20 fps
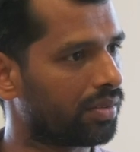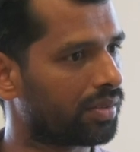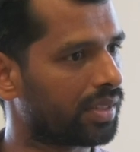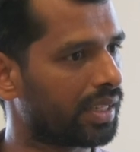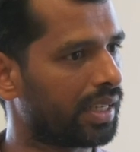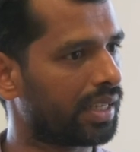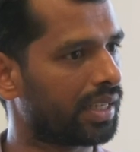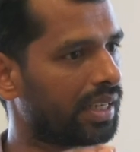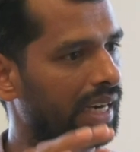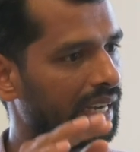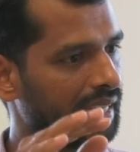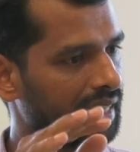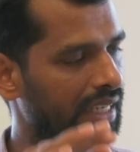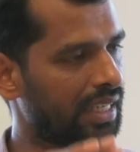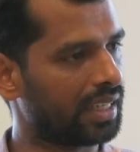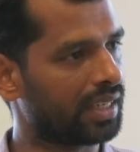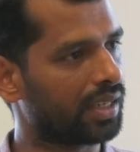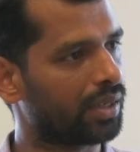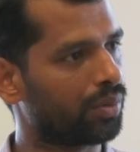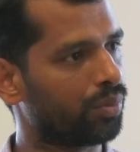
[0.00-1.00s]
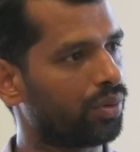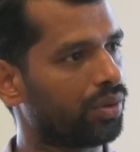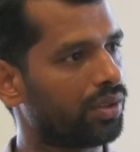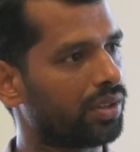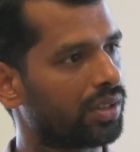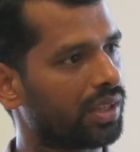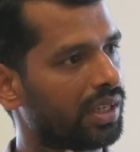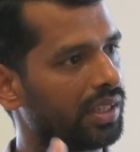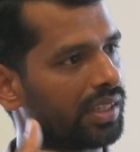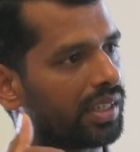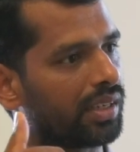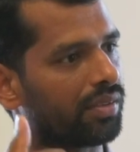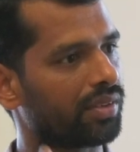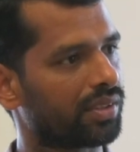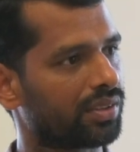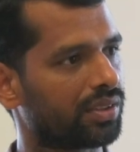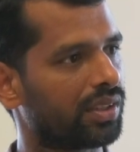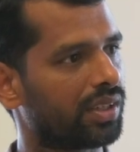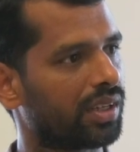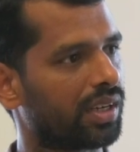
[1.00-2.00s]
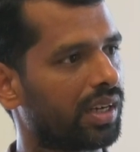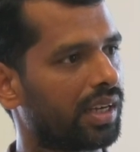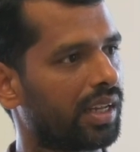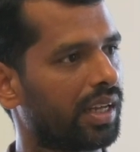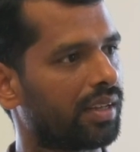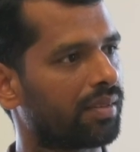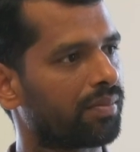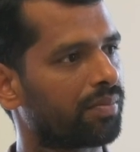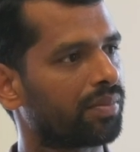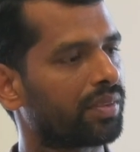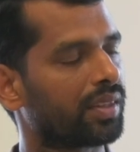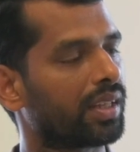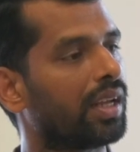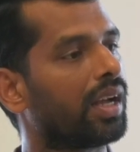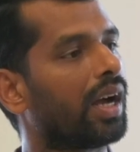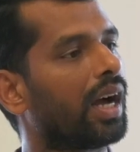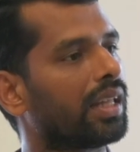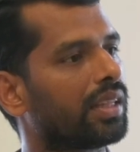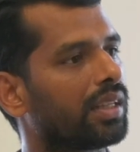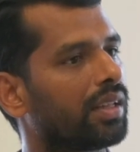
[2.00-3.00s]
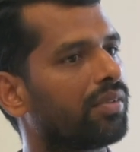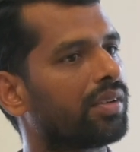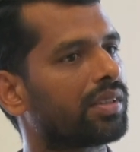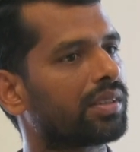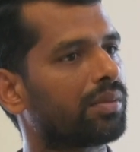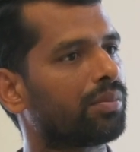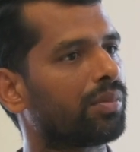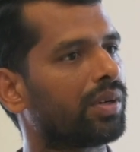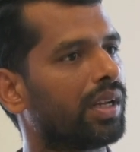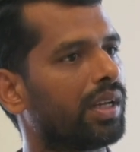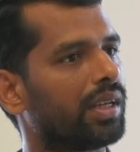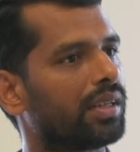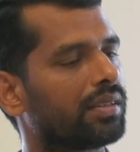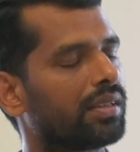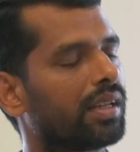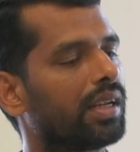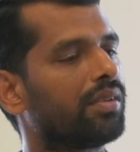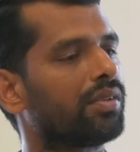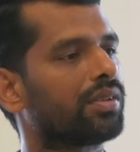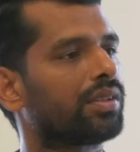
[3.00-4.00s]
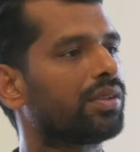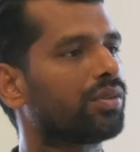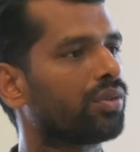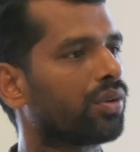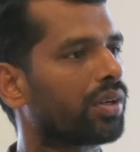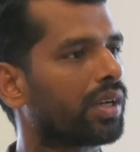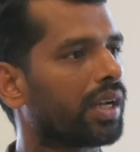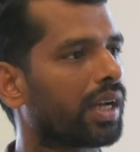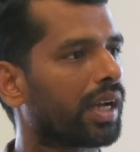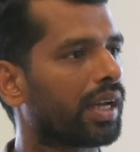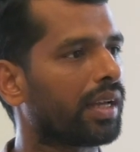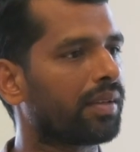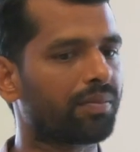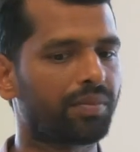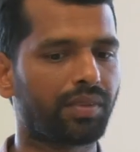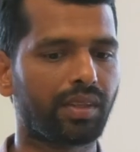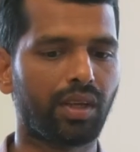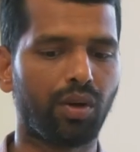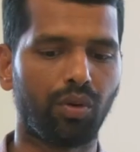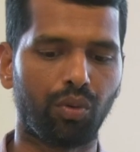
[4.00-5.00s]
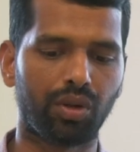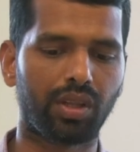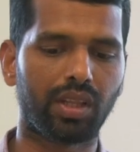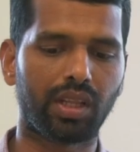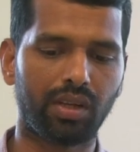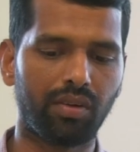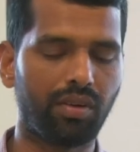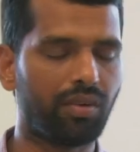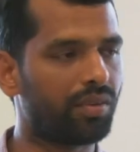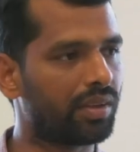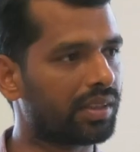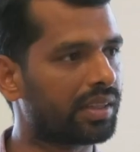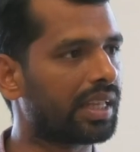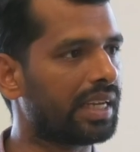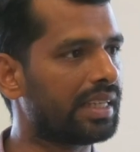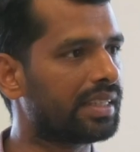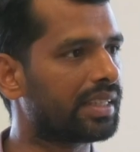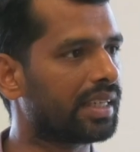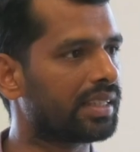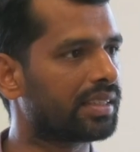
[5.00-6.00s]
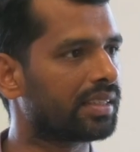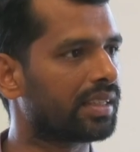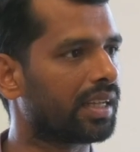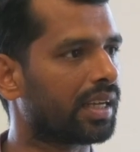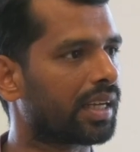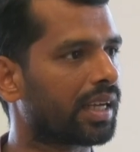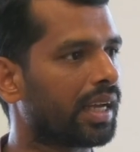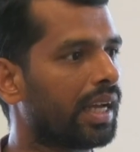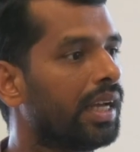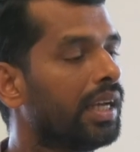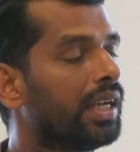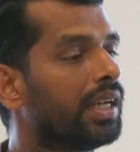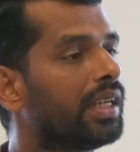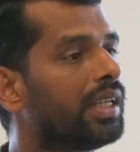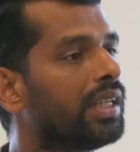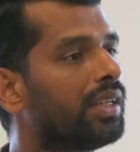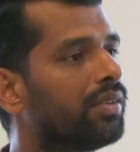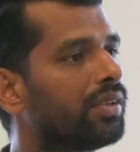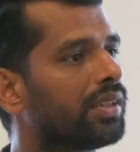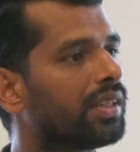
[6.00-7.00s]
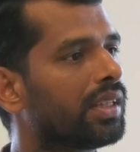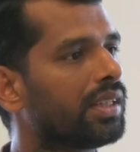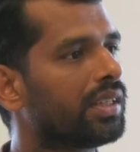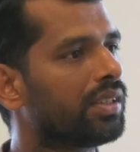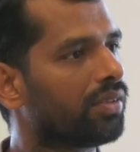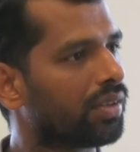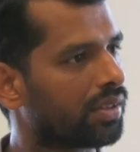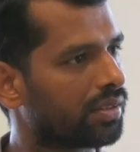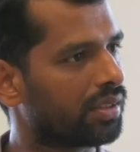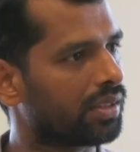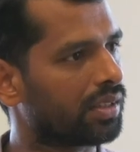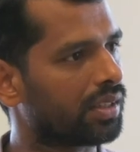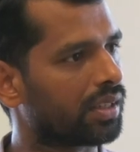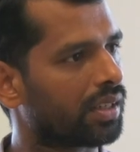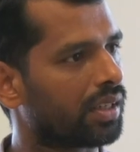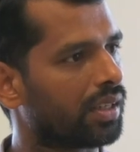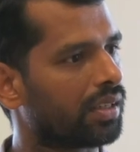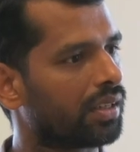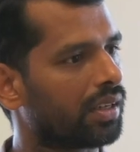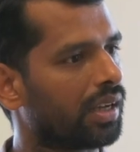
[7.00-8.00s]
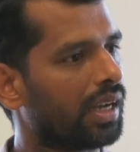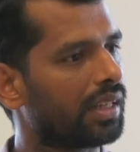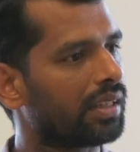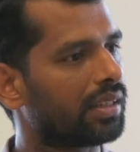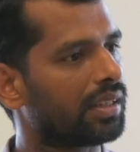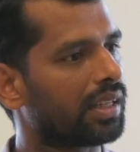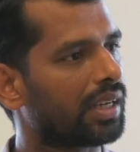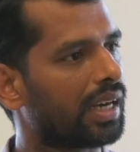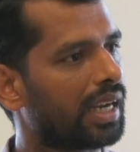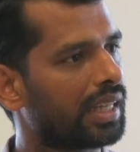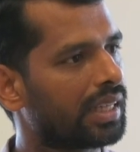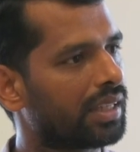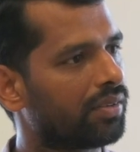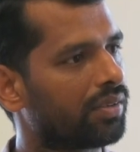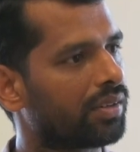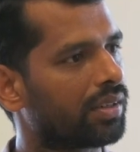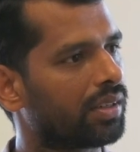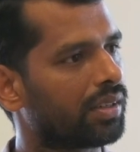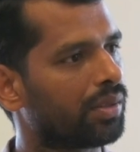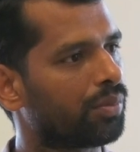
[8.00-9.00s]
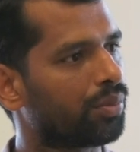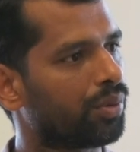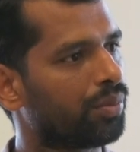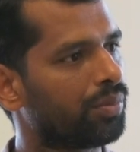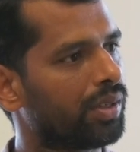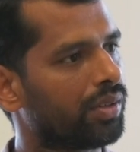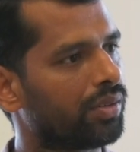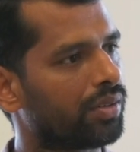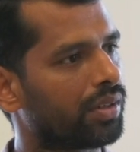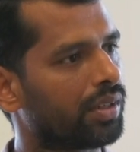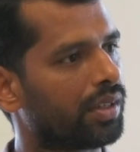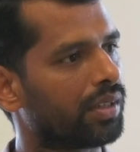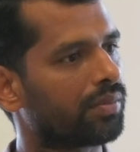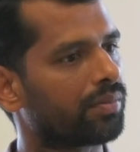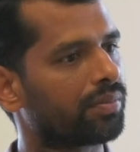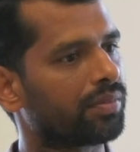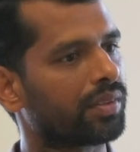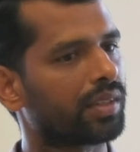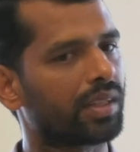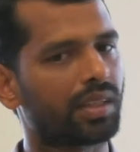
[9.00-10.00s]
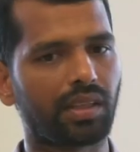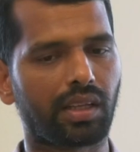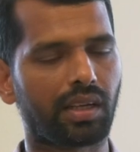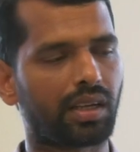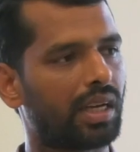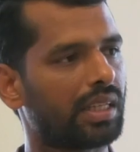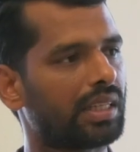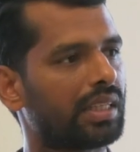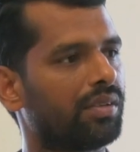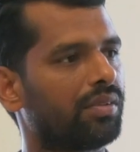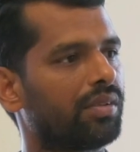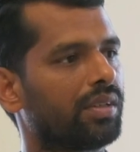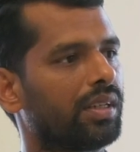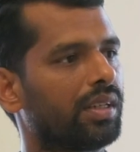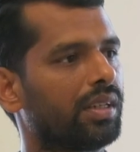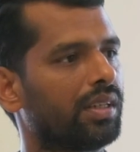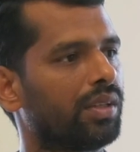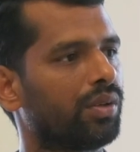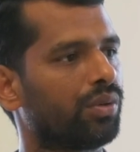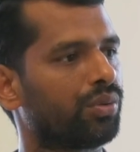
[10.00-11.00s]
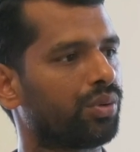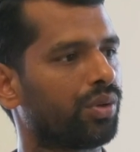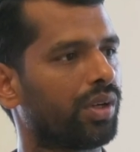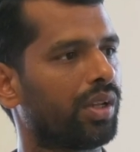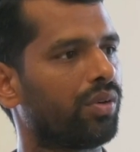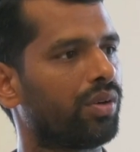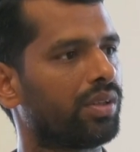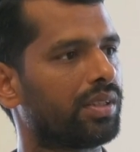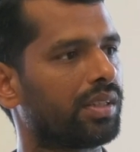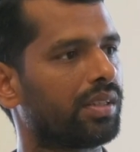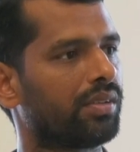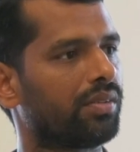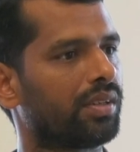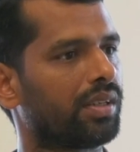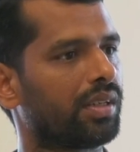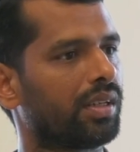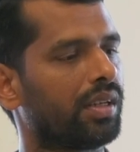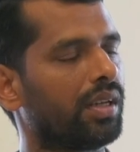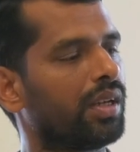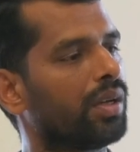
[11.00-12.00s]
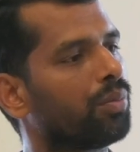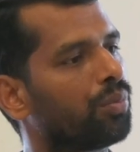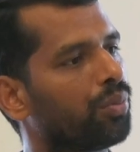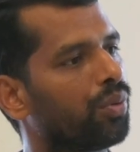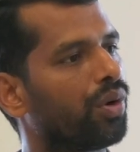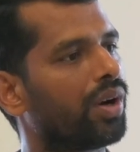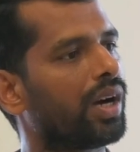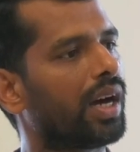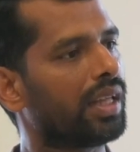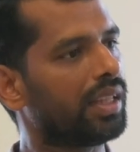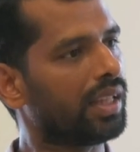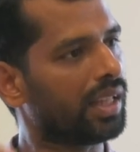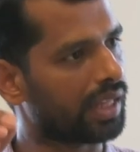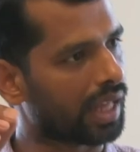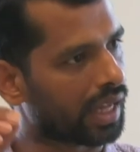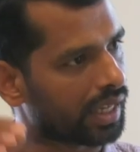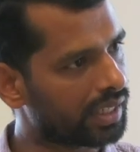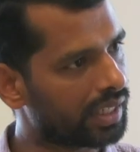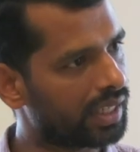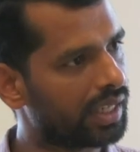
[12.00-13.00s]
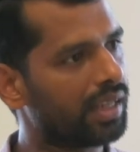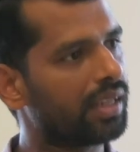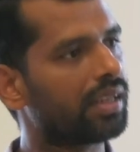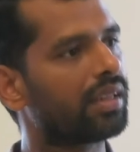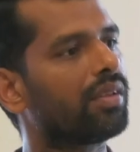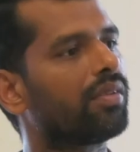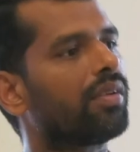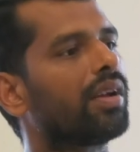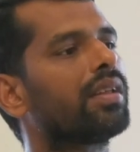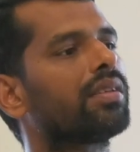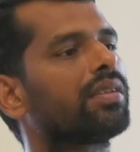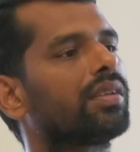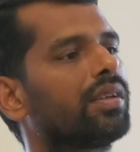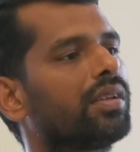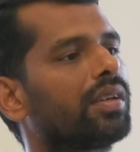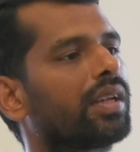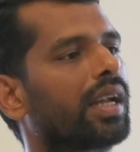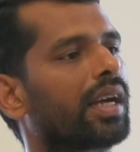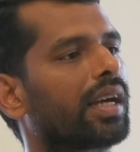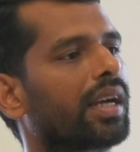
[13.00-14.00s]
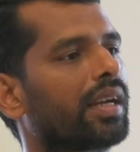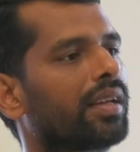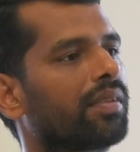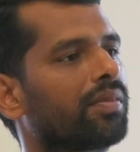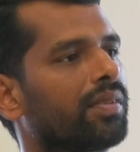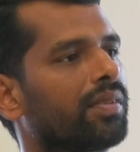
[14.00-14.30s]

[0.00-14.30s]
விவசாயி நிலத்தில் இருக்கும்போது தெளிக்கிற விஷம் இருக்கு இல்லையா அந்த விஷமெல்லாம் சில விஷம் சொல்கிறாங்க ஒரு தடவை தெளிச்சாச்சுனாக்க இருபத்தஞ்சி வருஷத்துக்கு அது இந்த நிலத்தை விட்டு இந்த பூமியை விட்டு இந்த காற்றை விட்டு இந்த சூரிய ஒளிச்சத்தை விட்டு போகாது அது அங்கேயே இருந்து வேலை செய்யுங்கிறாங்க